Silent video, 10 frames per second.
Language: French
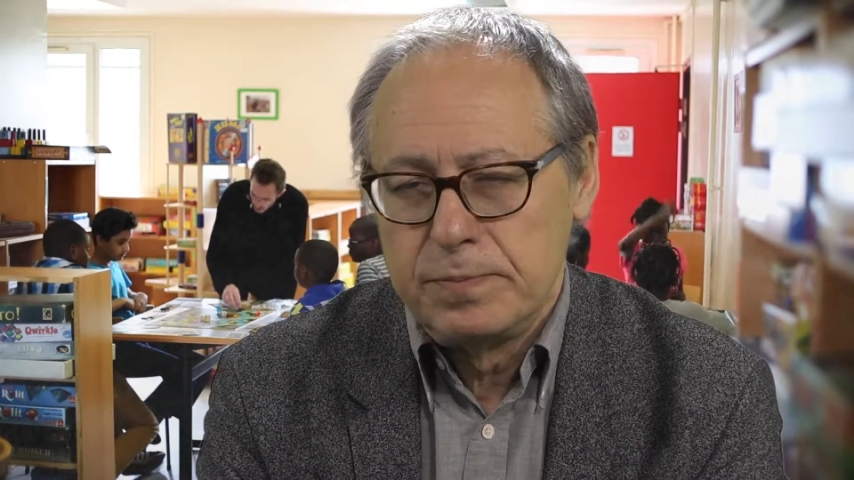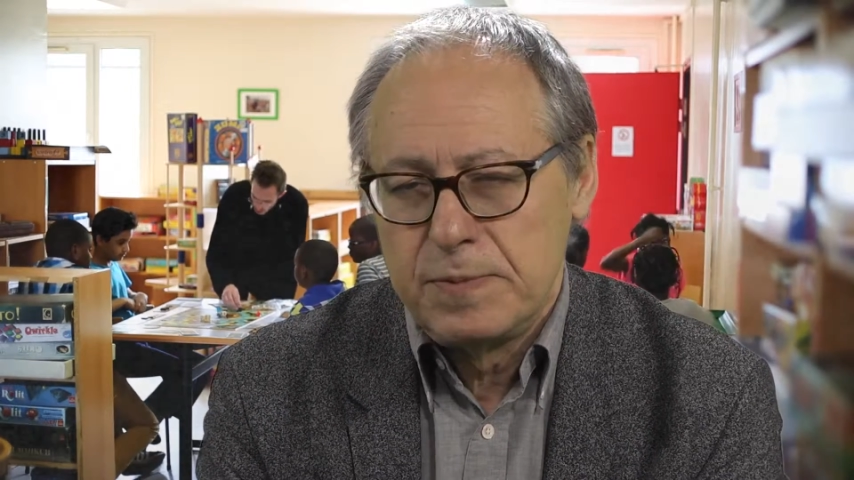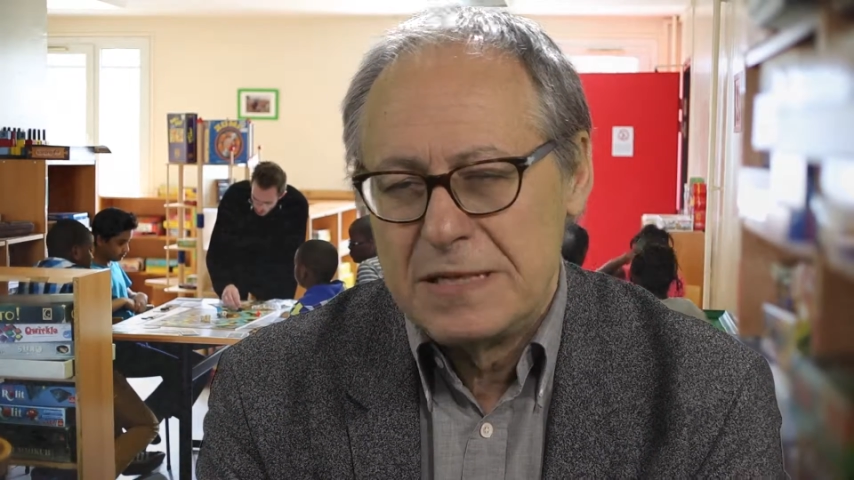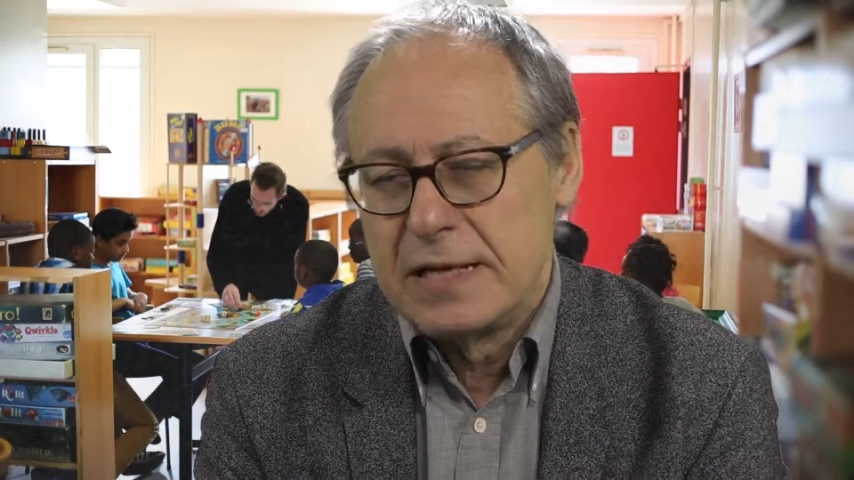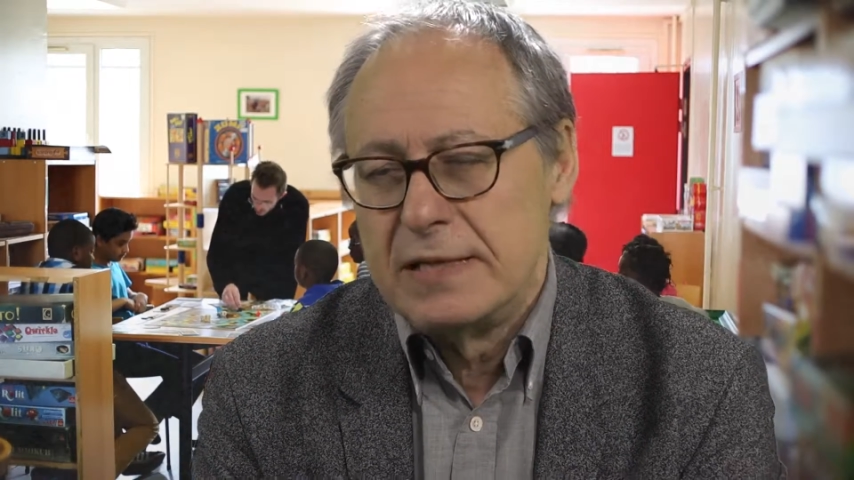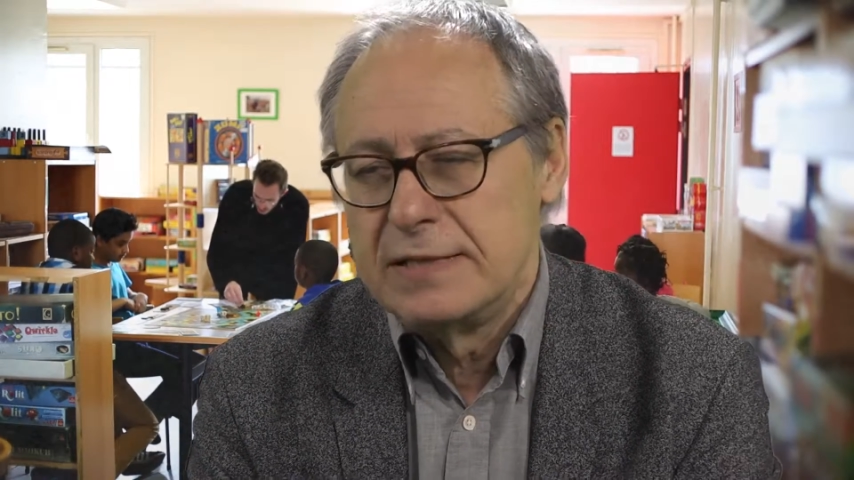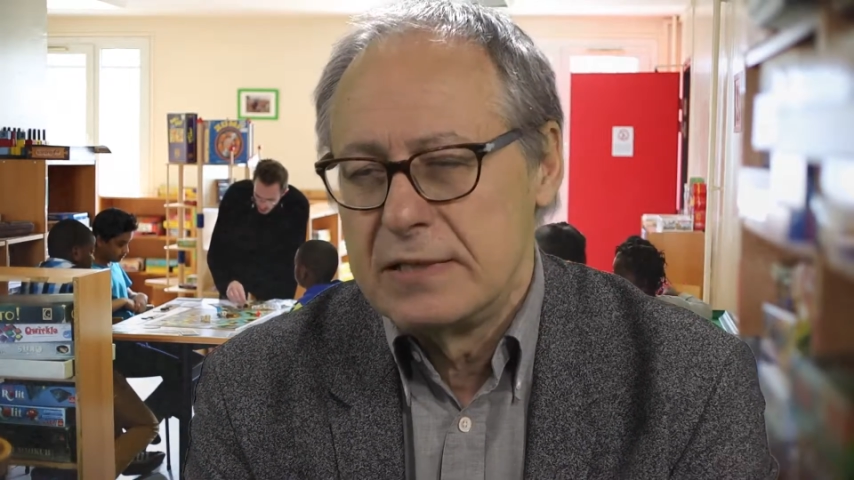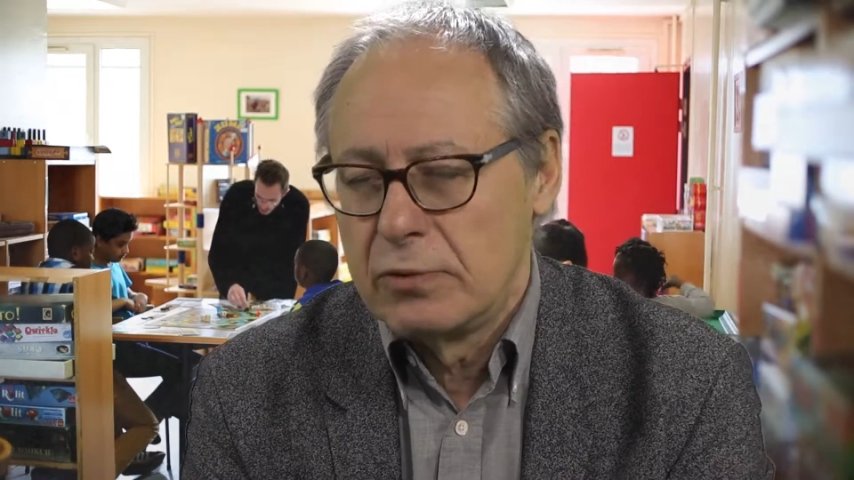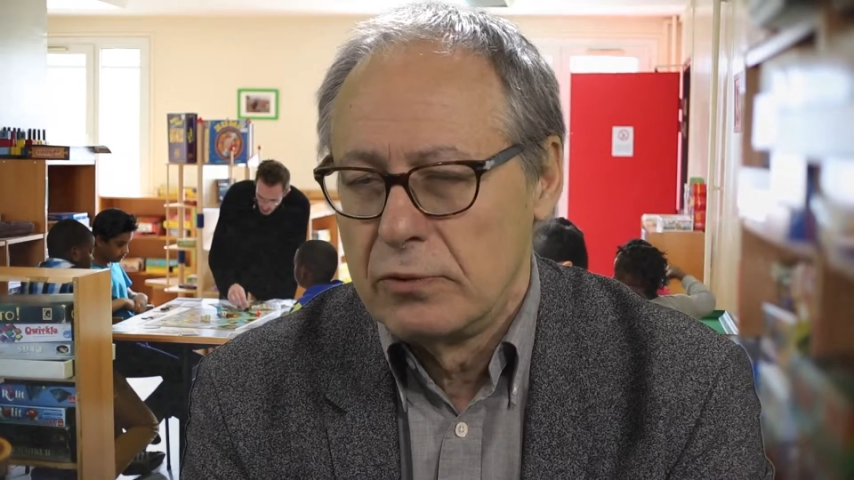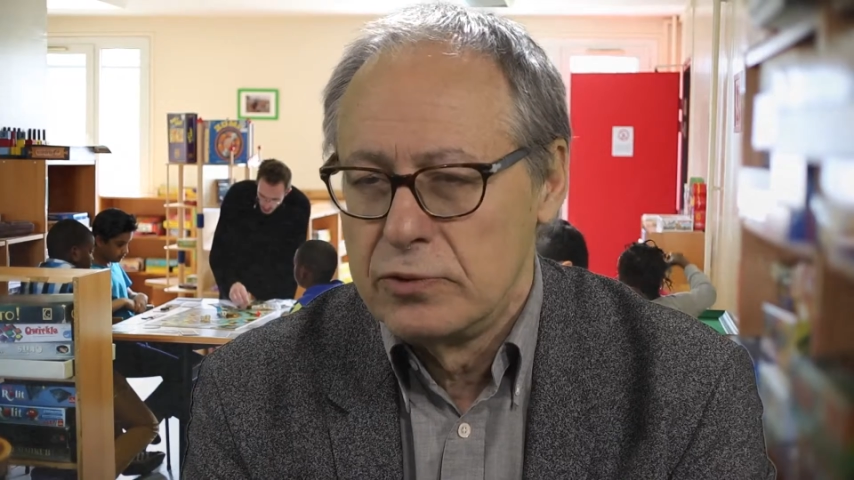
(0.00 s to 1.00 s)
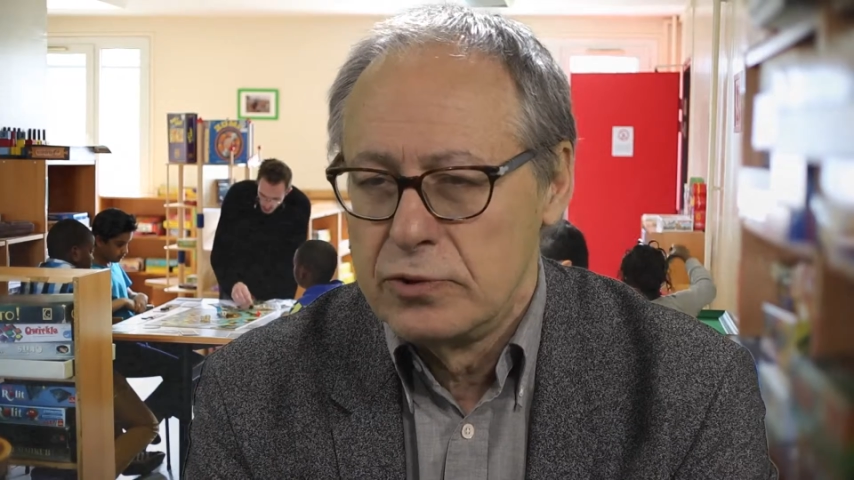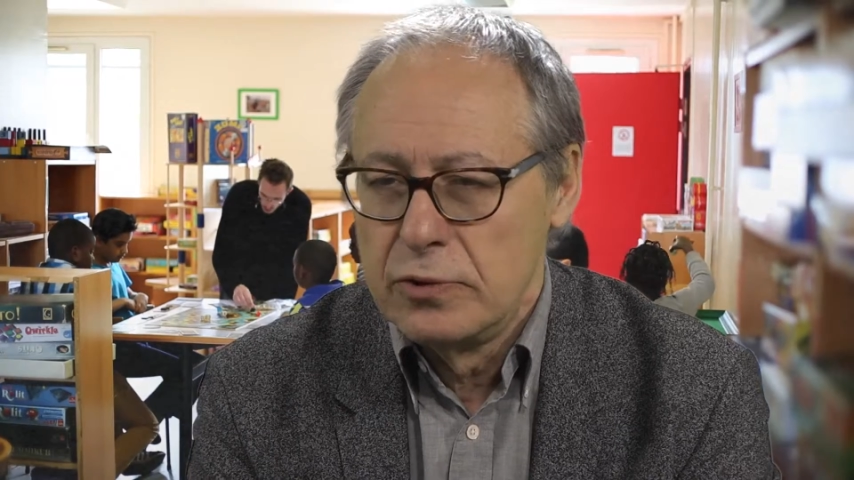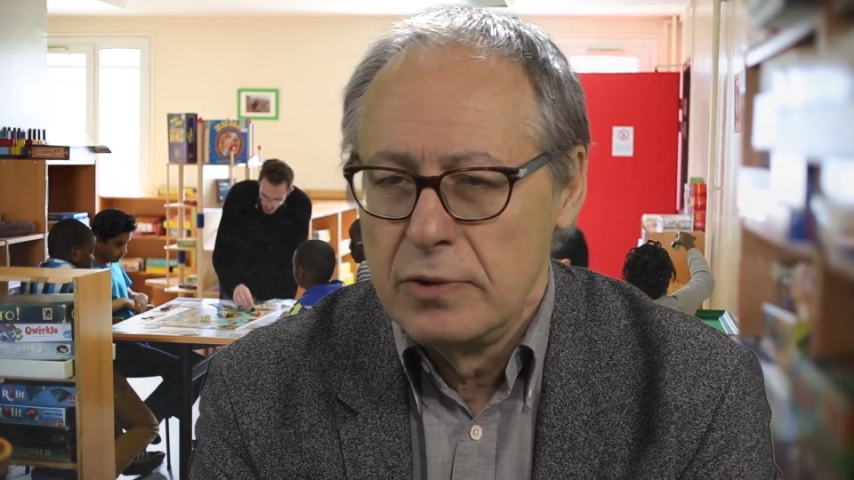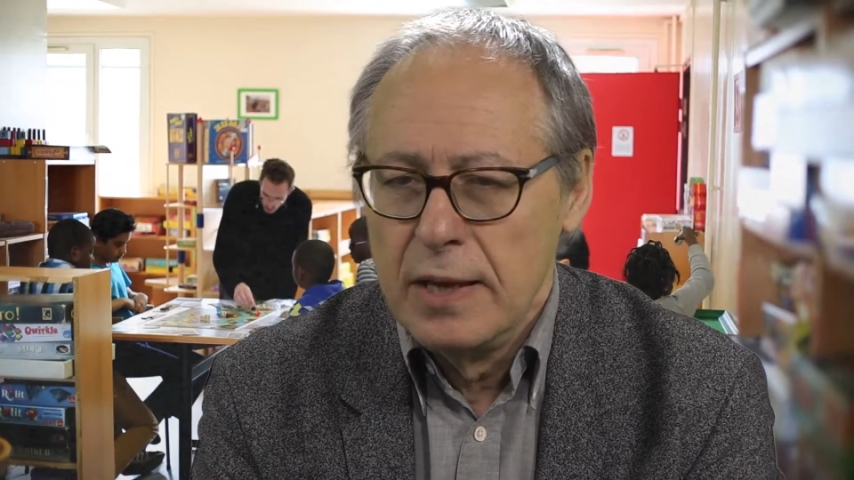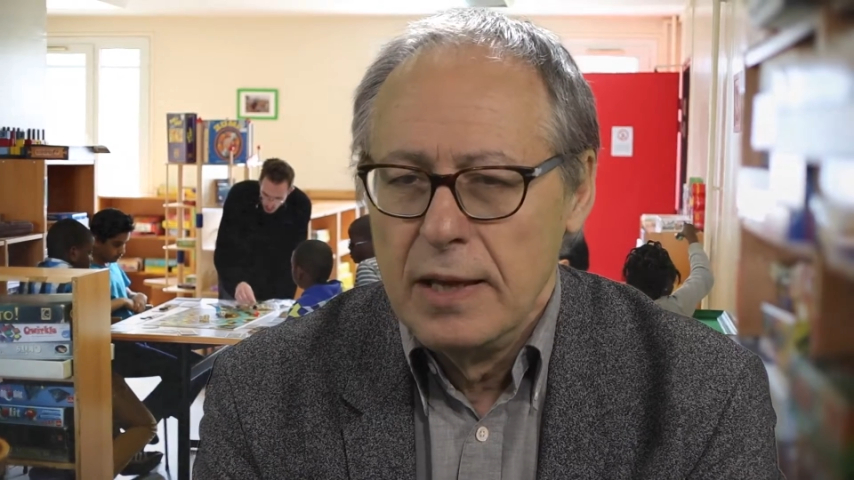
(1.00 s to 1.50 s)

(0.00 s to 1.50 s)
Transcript: spécialisée sur le jeu,